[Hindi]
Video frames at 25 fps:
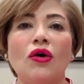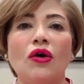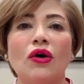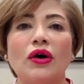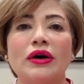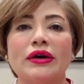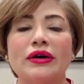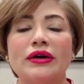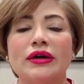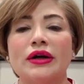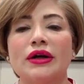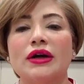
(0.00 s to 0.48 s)

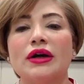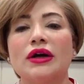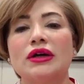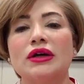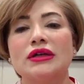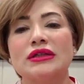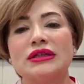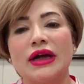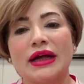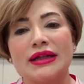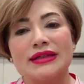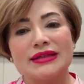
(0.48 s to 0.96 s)
और
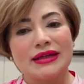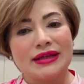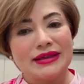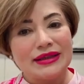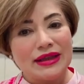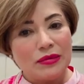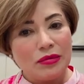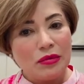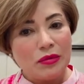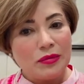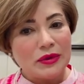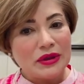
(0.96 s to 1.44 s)
साथ
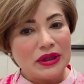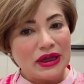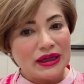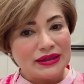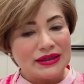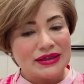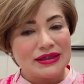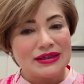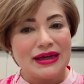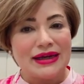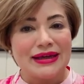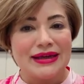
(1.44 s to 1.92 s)
साथ ये भी
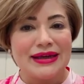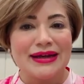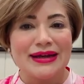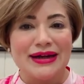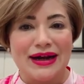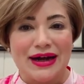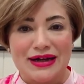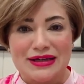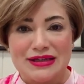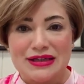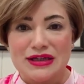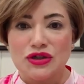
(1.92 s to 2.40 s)
बताते जाएं कि
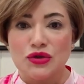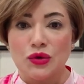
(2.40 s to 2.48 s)
कहाँ